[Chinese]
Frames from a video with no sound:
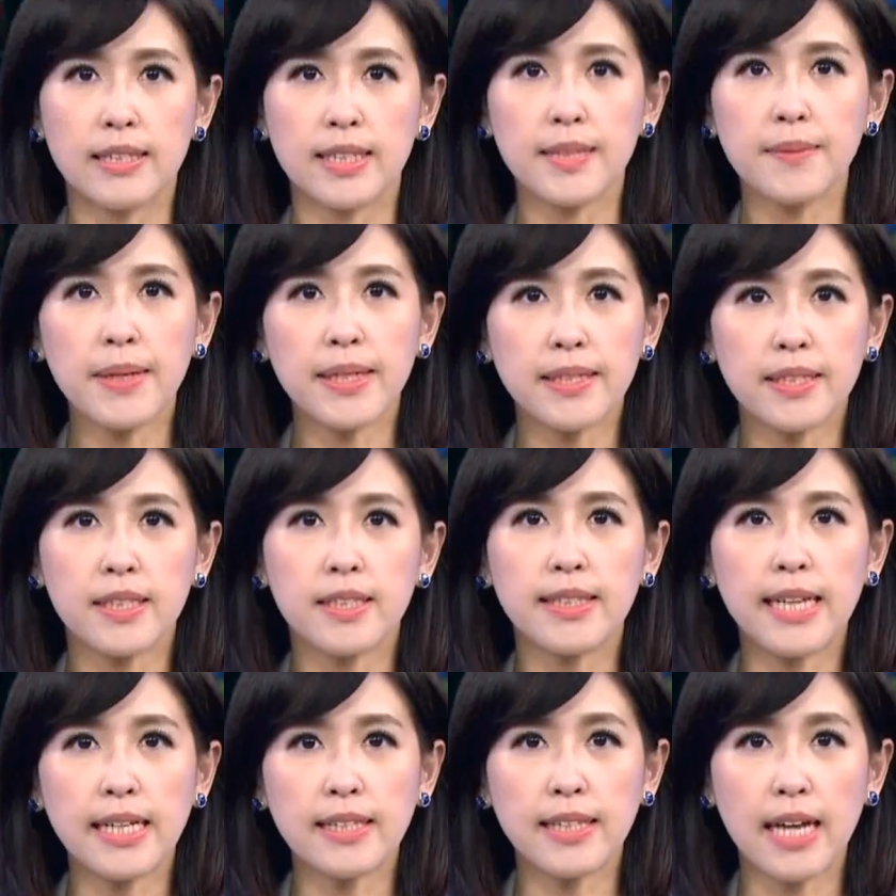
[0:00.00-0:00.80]
新北市
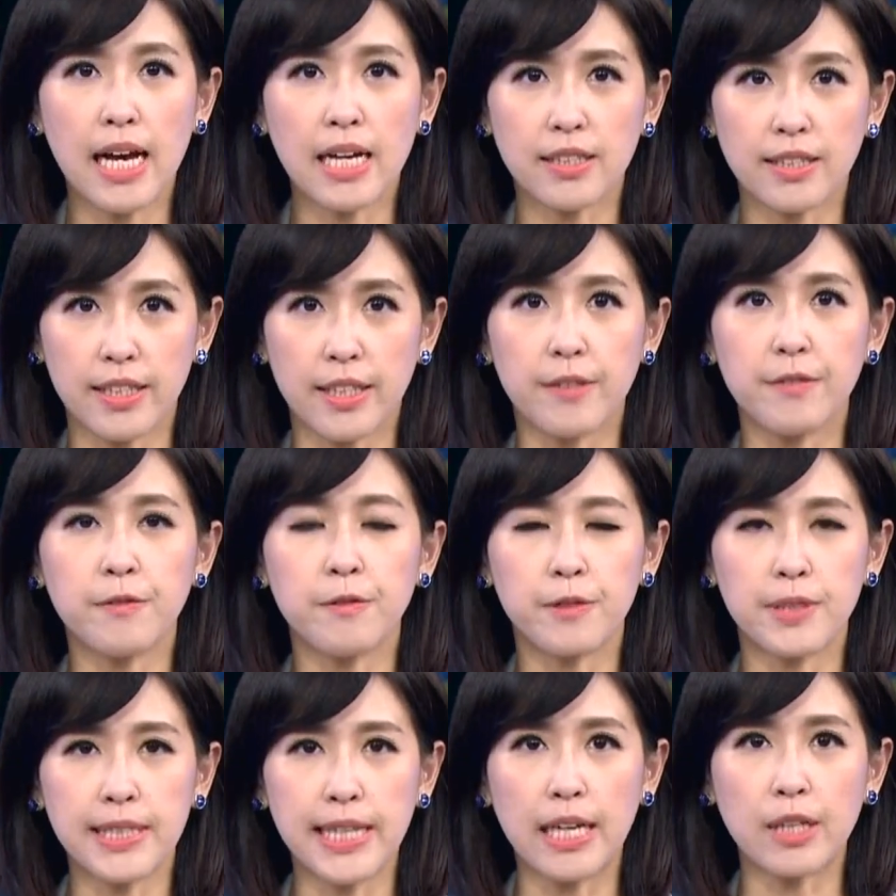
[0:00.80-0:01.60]
三峡陈
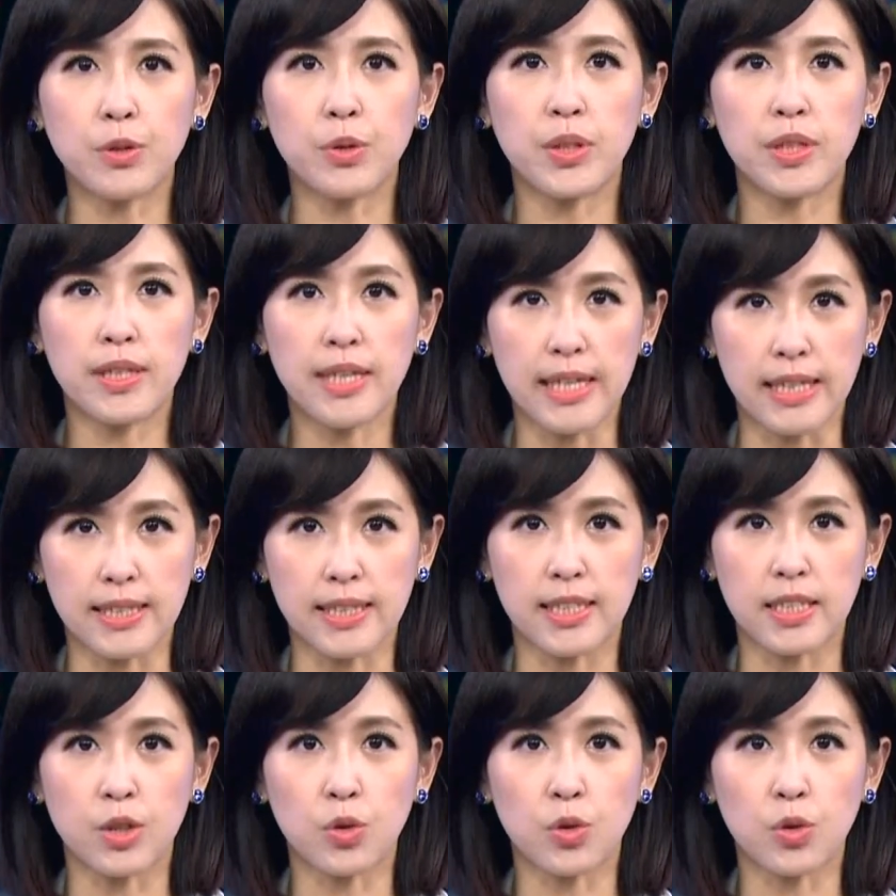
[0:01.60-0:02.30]
福山区野溪，